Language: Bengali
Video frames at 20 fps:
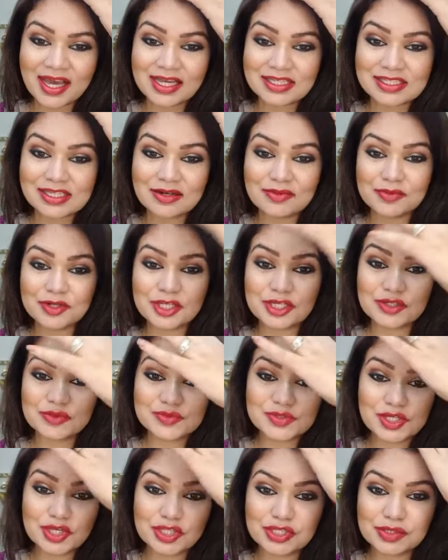আসসালামু
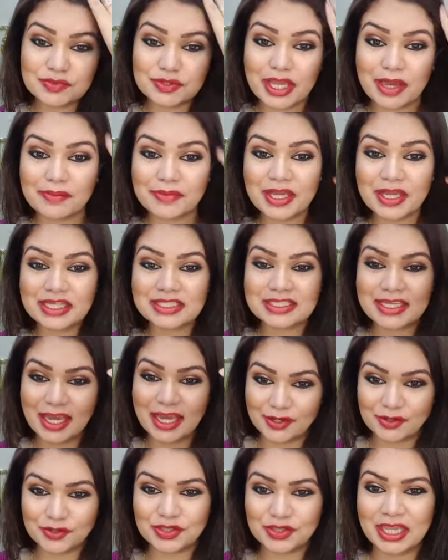আলাইকুম ছন্দমণি আমি আছি
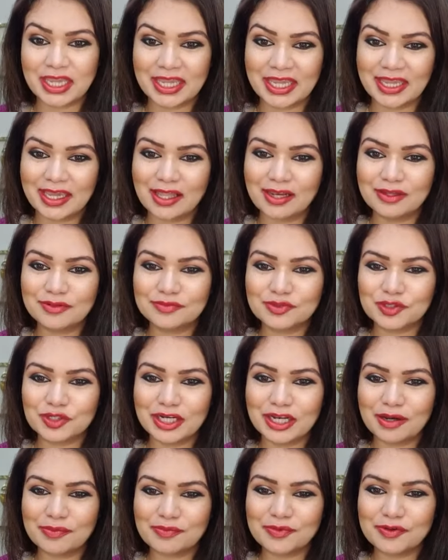এখন থেকে
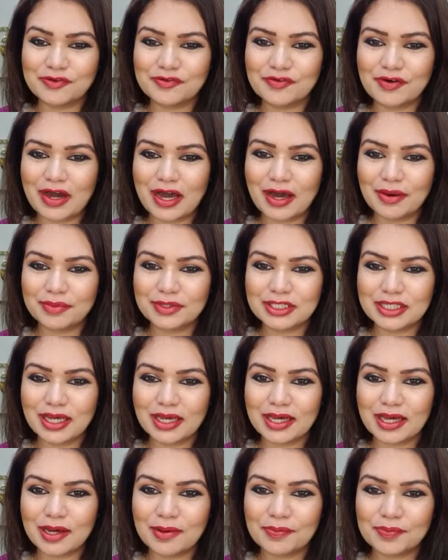আলহামদুলিল্লাহ আপু
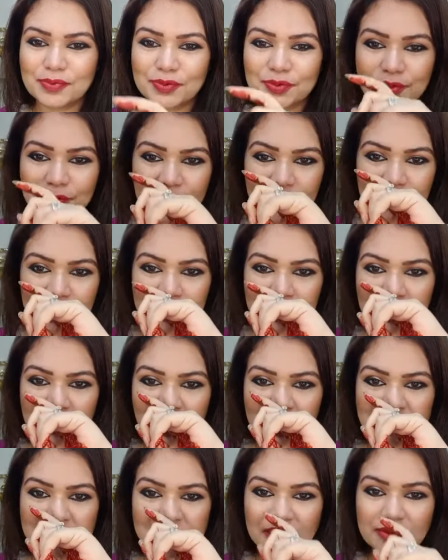আবেদা আপু
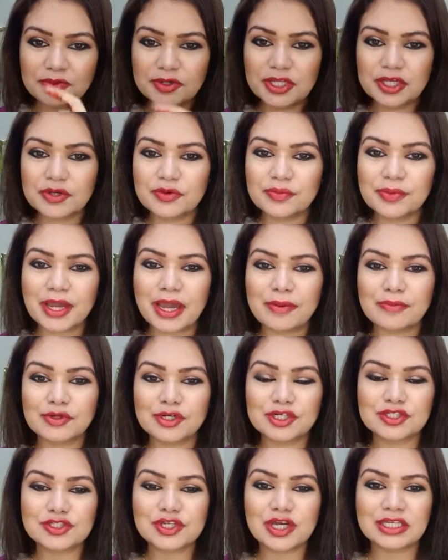আসসালামু আলাইকুম
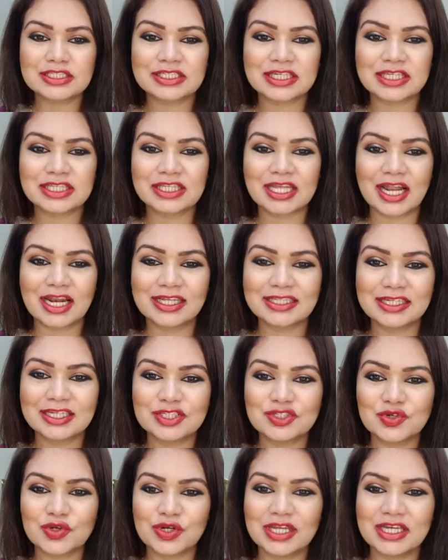কেমন আছো আজকে
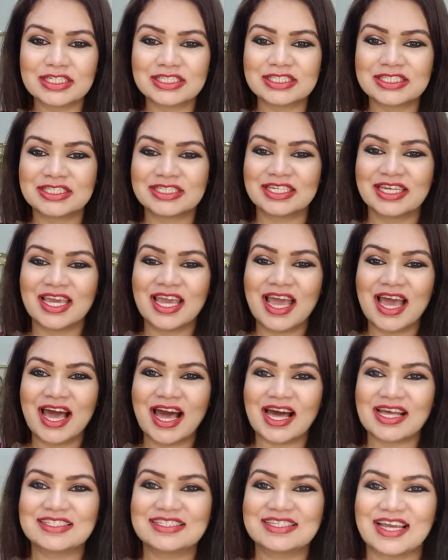তাড়াতাড়ি চলে আসছি
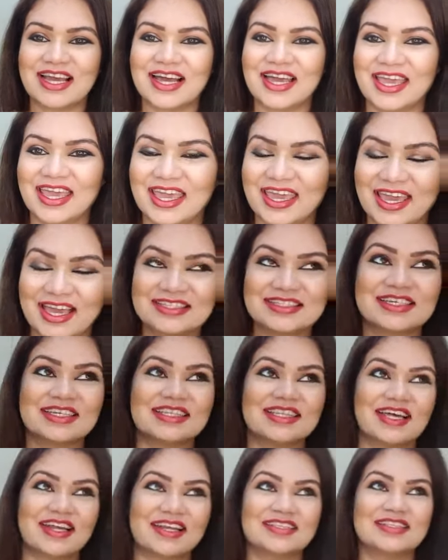আচ্ছা হ্যাঁ
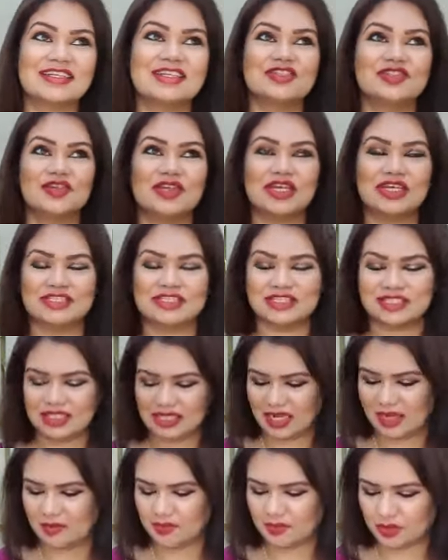আজকে তাড়াতাড়ি চলে
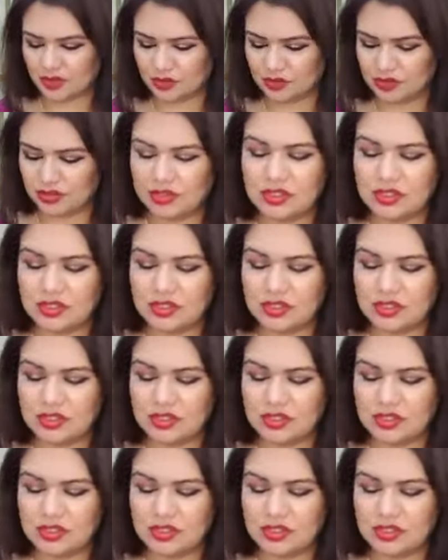আসছেন আমিও